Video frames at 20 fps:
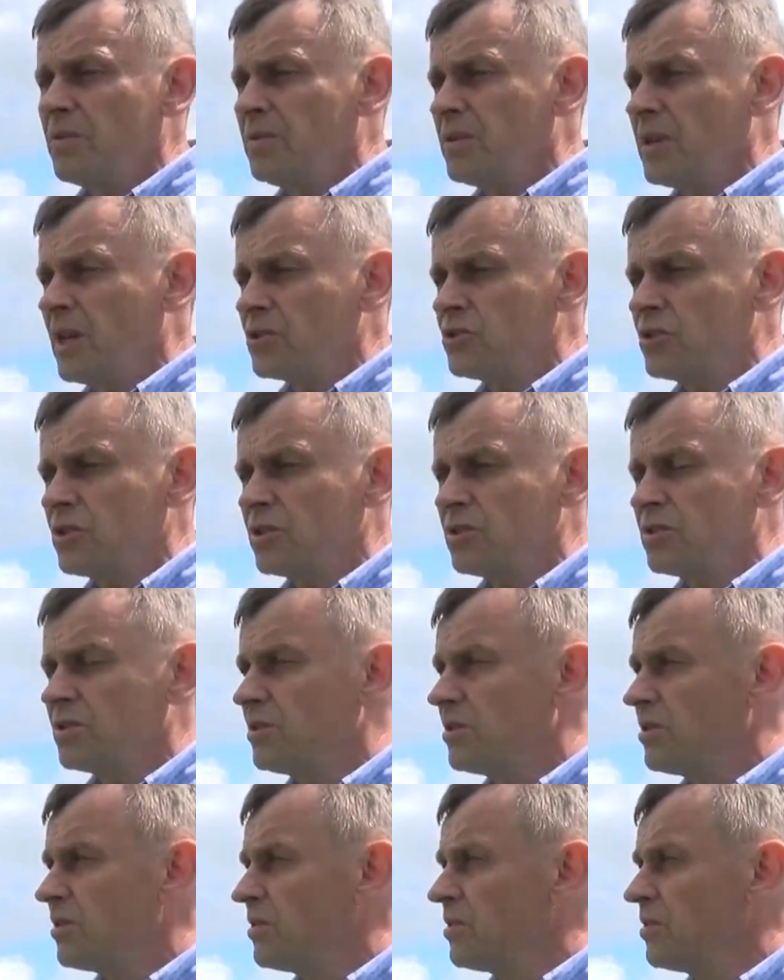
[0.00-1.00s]

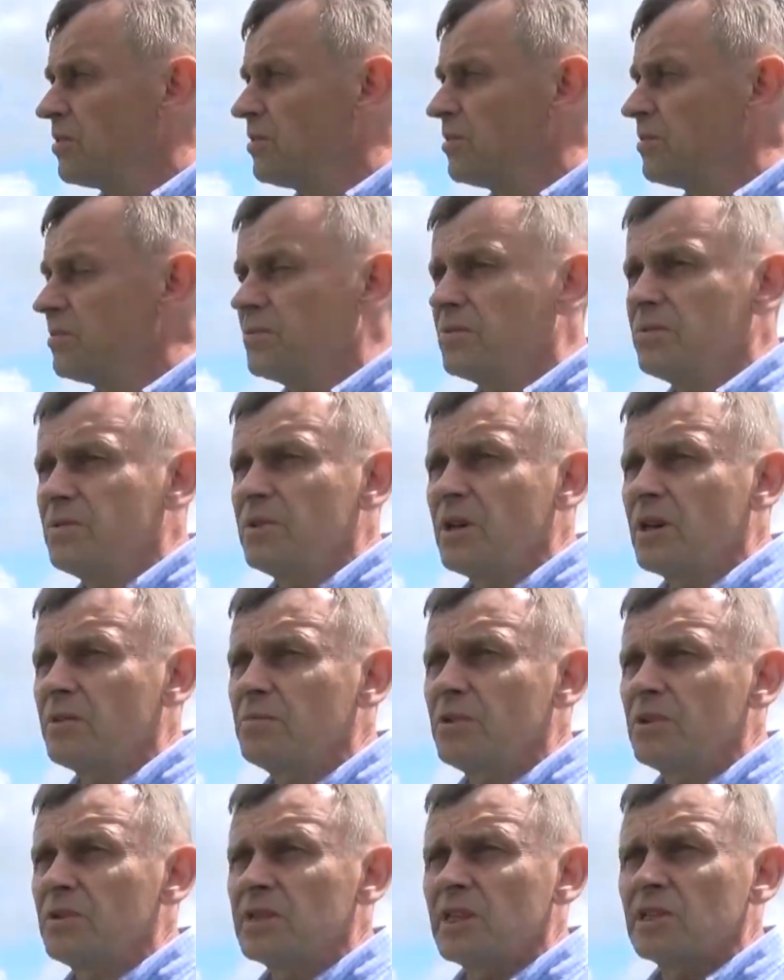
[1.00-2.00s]
naszych
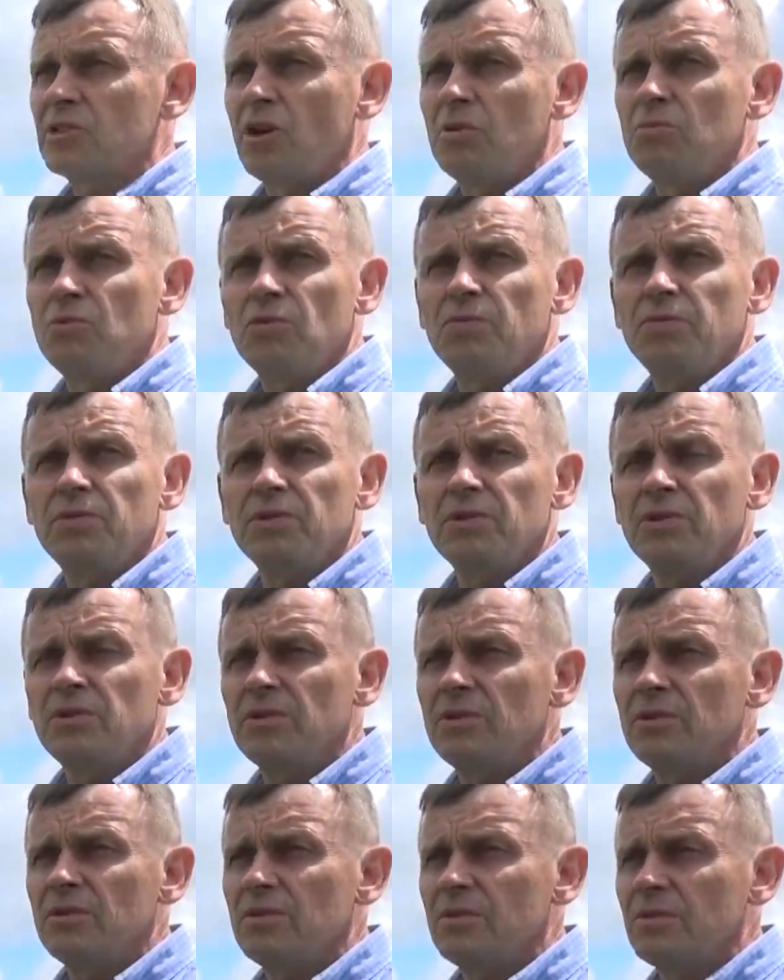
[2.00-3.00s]
jakby zasobów
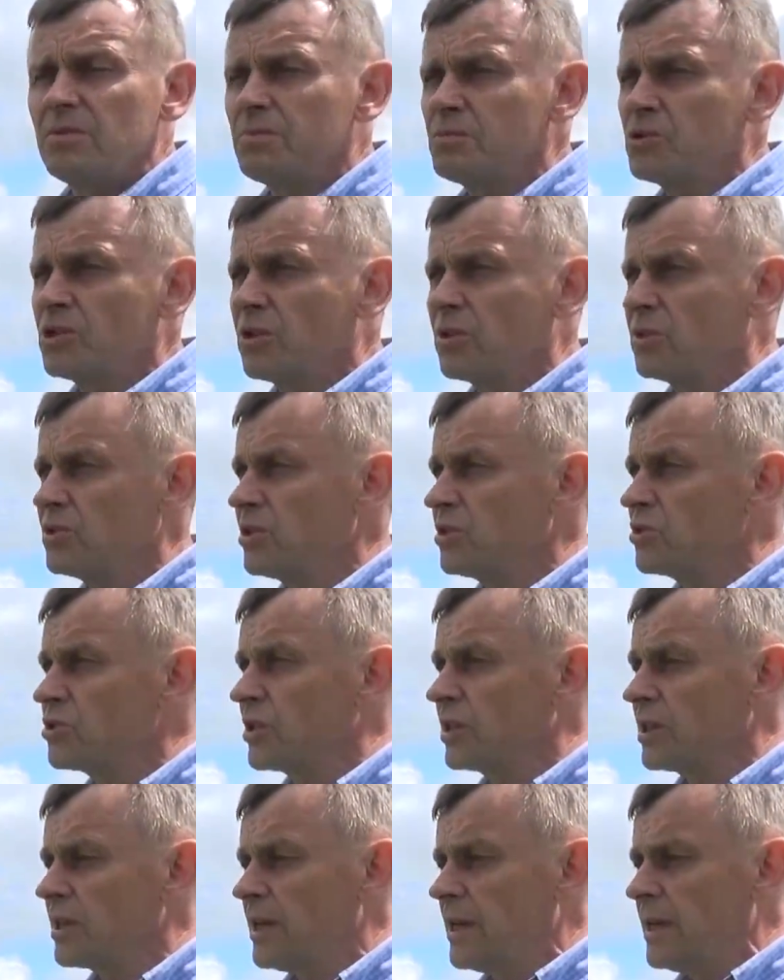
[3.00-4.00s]

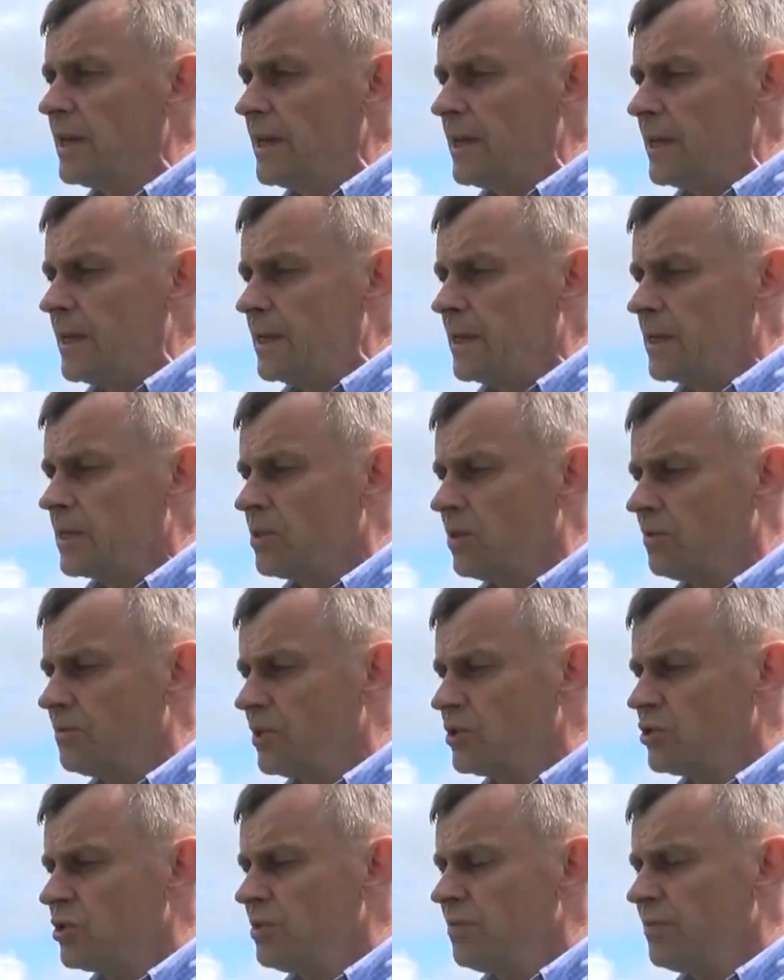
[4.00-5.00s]
przyrodniczych. To
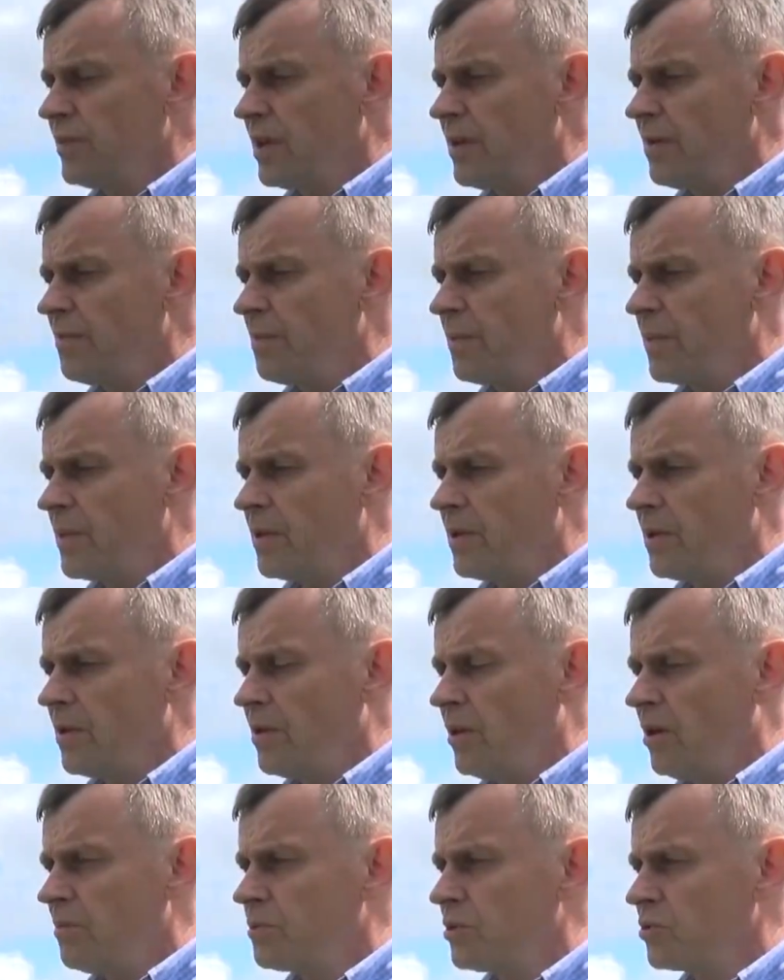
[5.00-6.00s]
właściwie
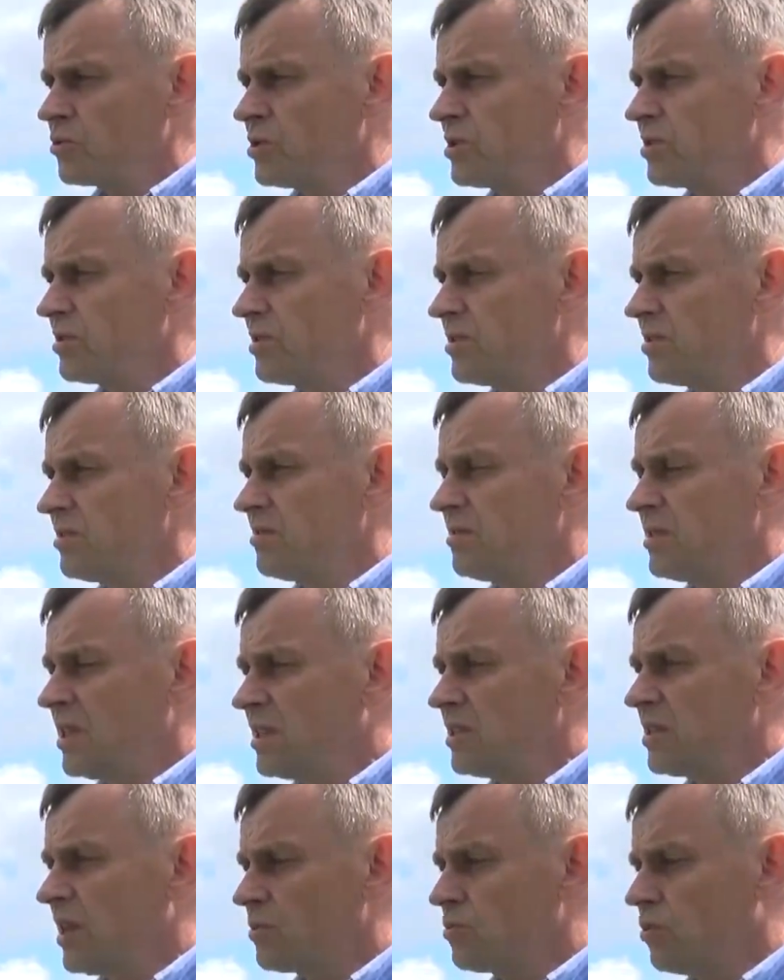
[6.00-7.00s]
oprócz
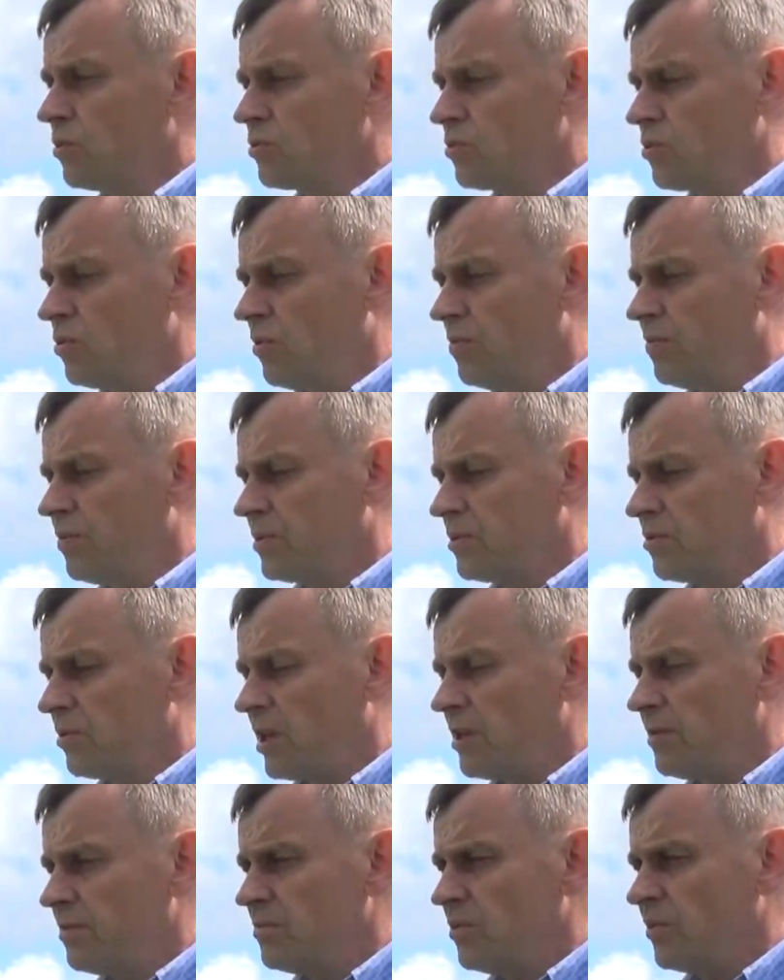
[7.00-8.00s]
tych gatunków,
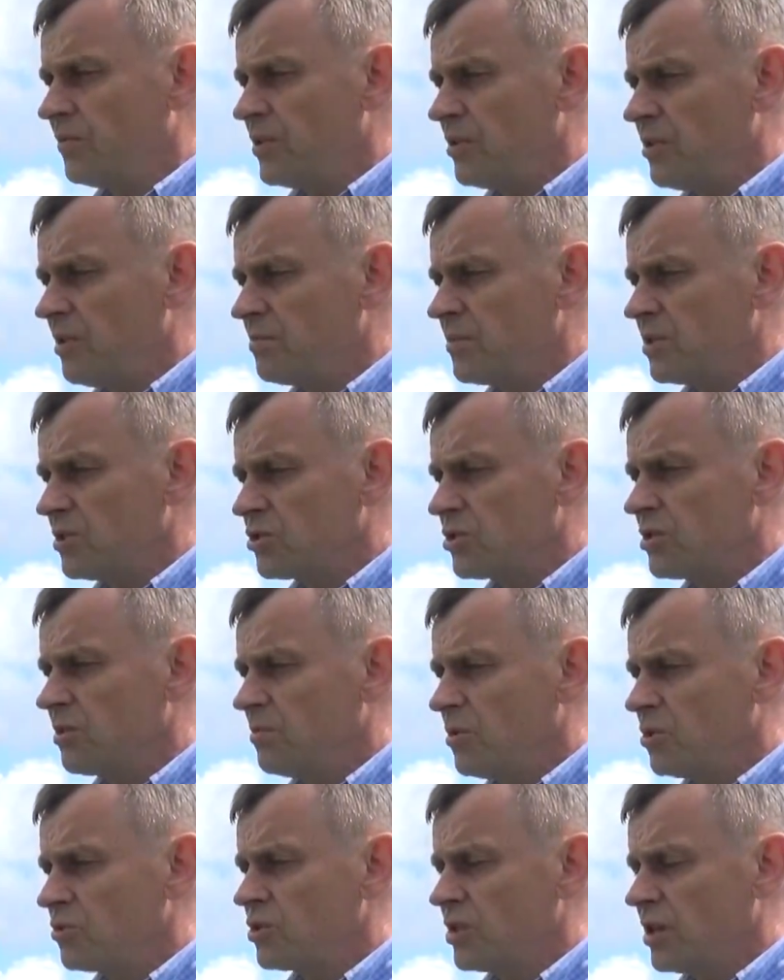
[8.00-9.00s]
które mówiłem jeszcze
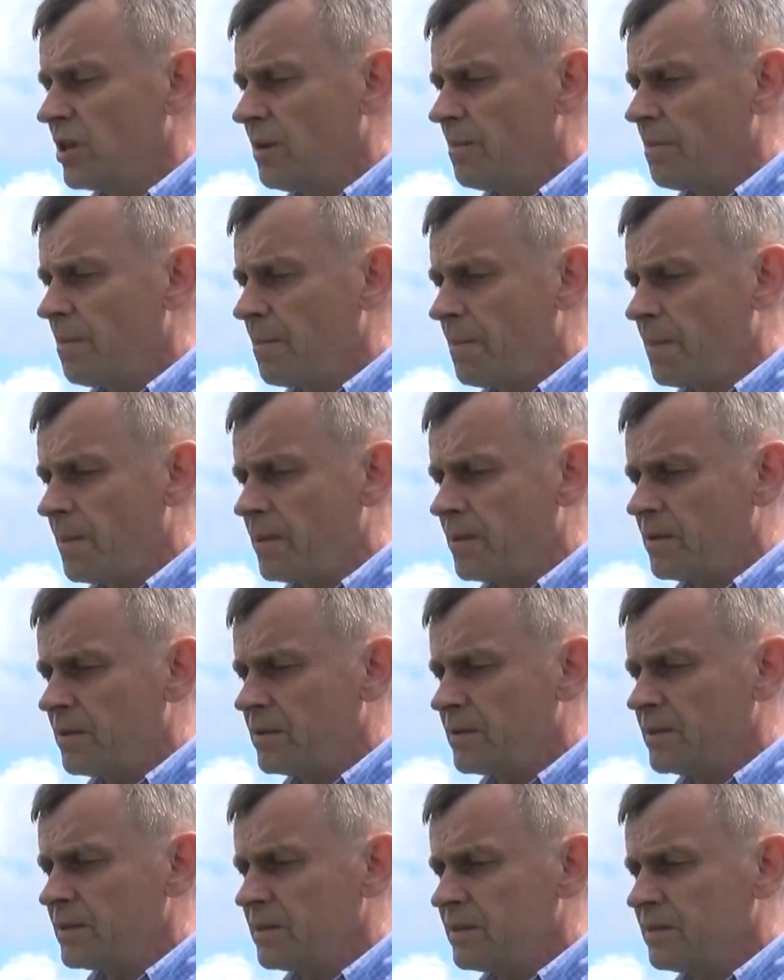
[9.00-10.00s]
może mm,
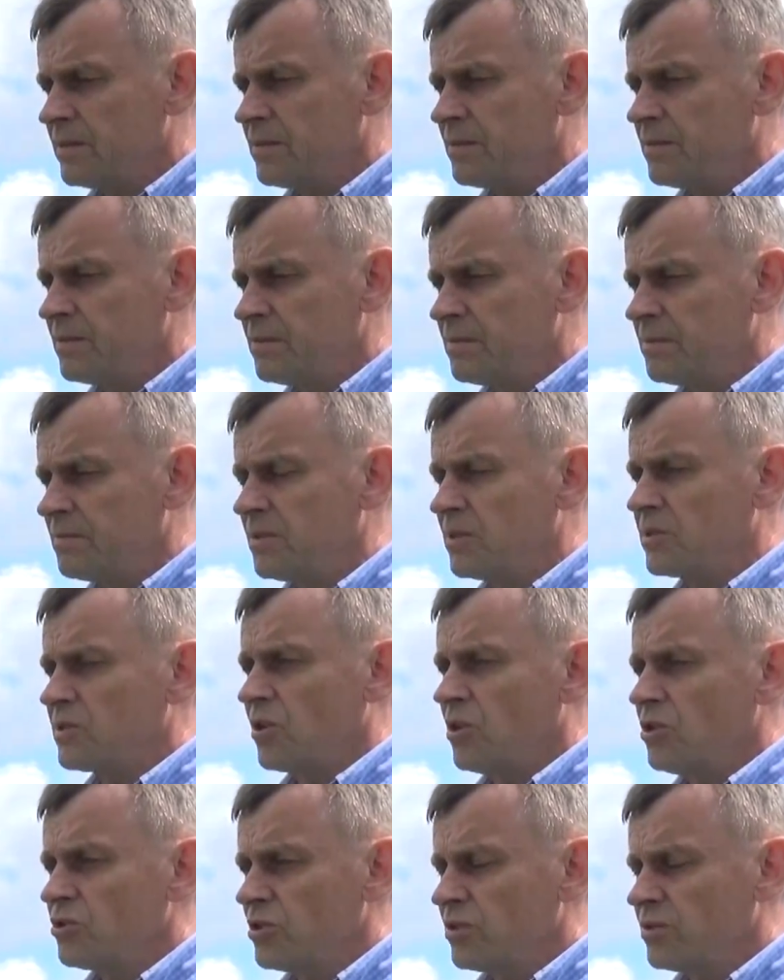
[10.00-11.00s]
y, y,
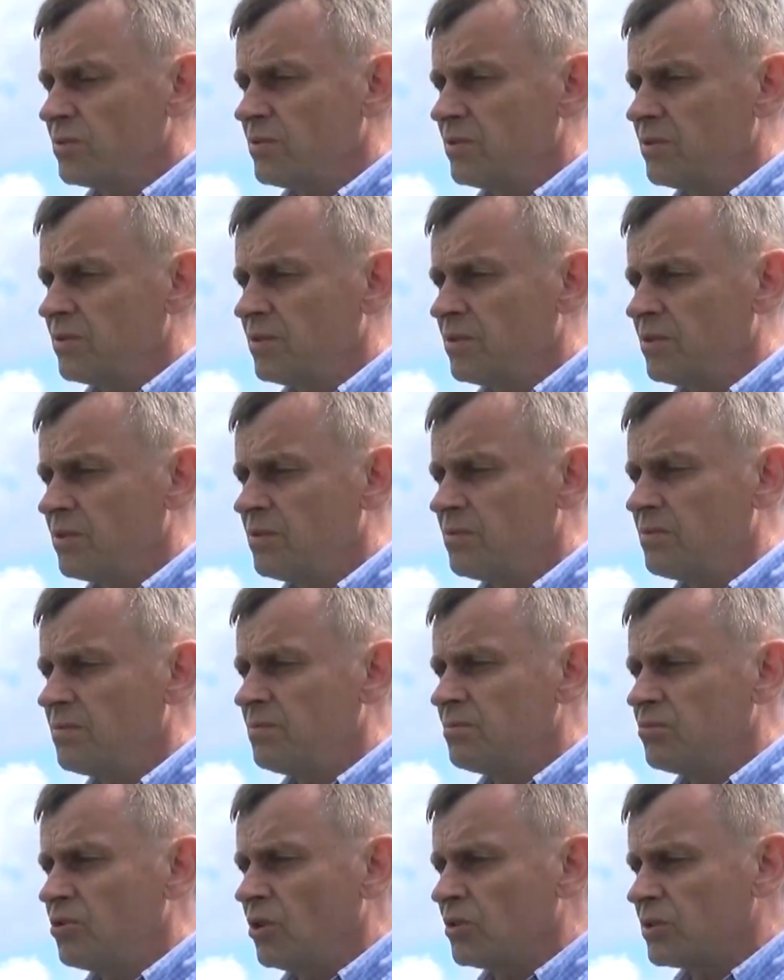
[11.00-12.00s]
ostrożeń y,
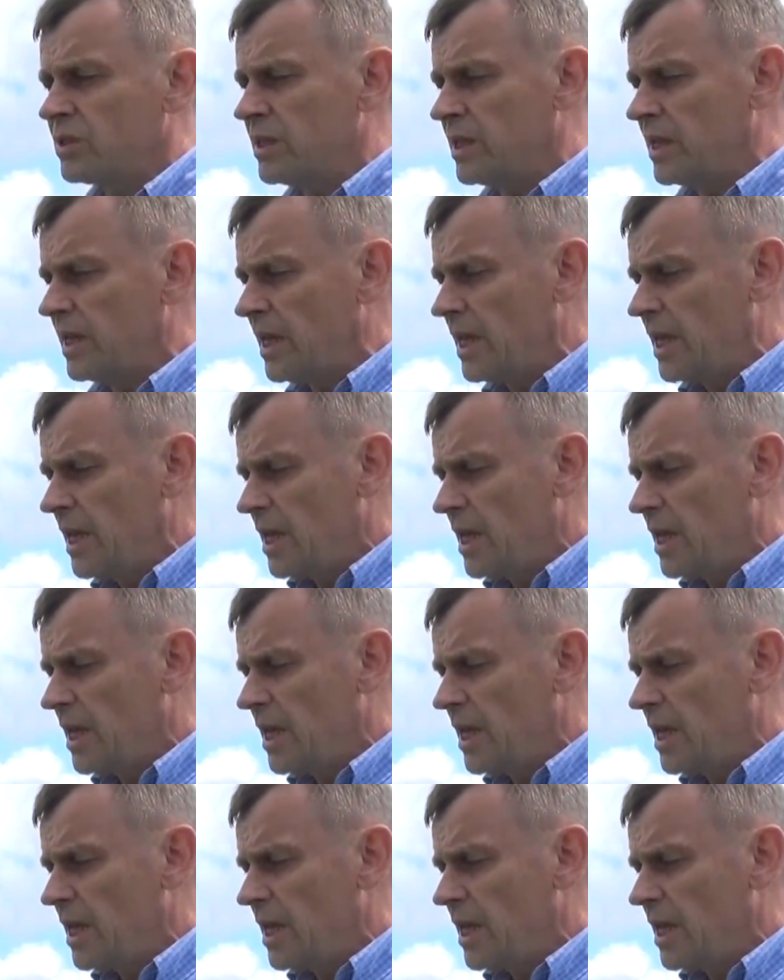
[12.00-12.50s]
błotny,